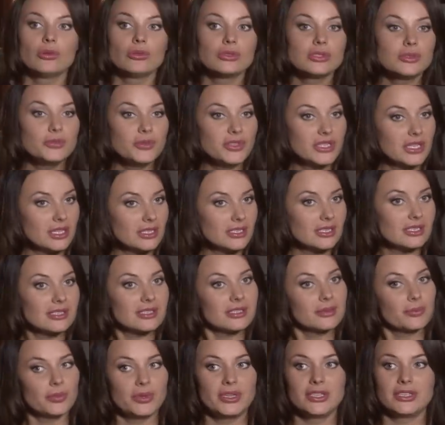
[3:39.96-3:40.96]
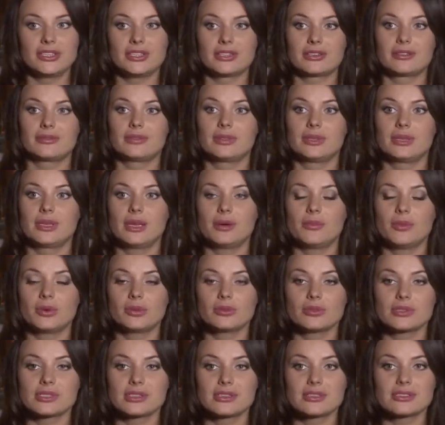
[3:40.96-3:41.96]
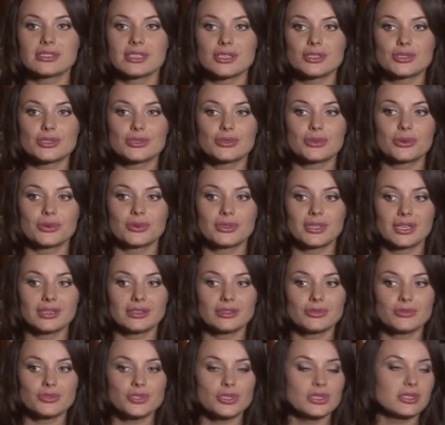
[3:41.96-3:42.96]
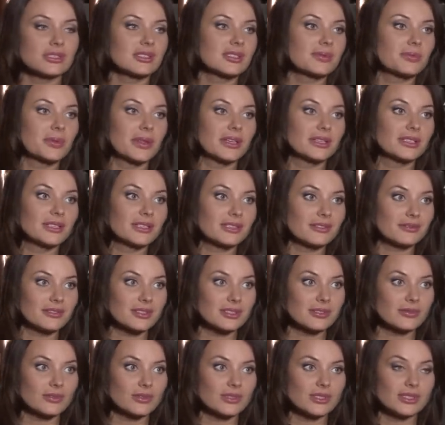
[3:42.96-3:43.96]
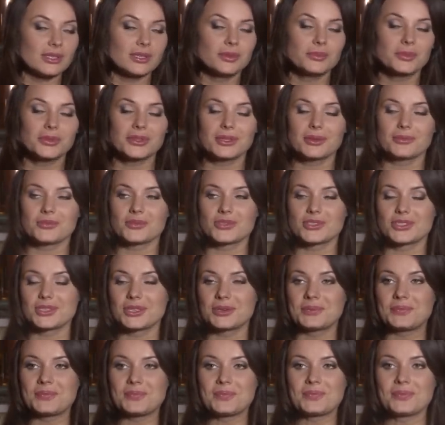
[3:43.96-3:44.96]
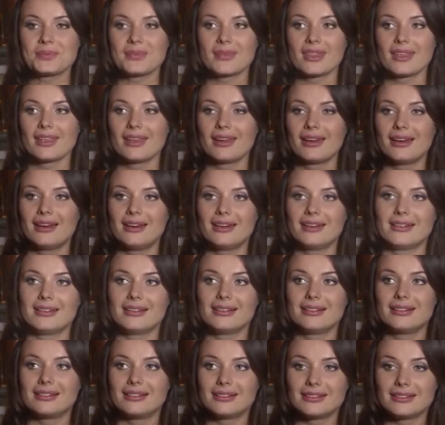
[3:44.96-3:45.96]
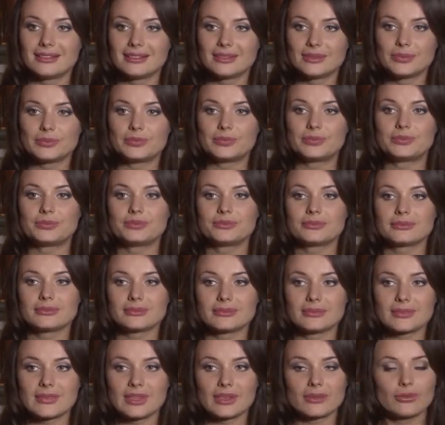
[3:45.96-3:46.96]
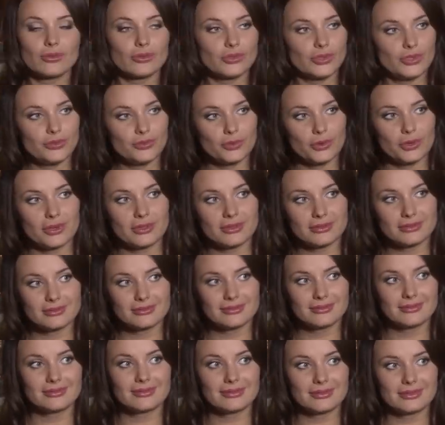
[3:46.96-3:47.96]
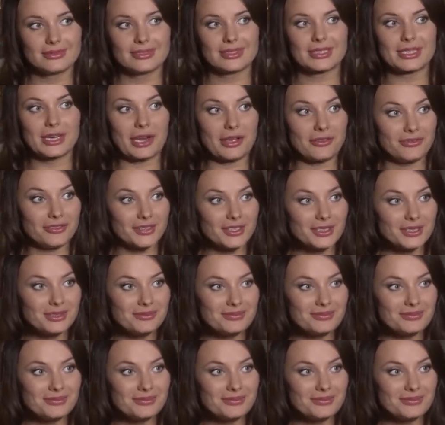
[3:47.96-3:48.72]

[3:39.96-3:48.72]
Он меня дисциплинировал. Я могу сказать, что я научилась планировать свой день, потому что э, у него график,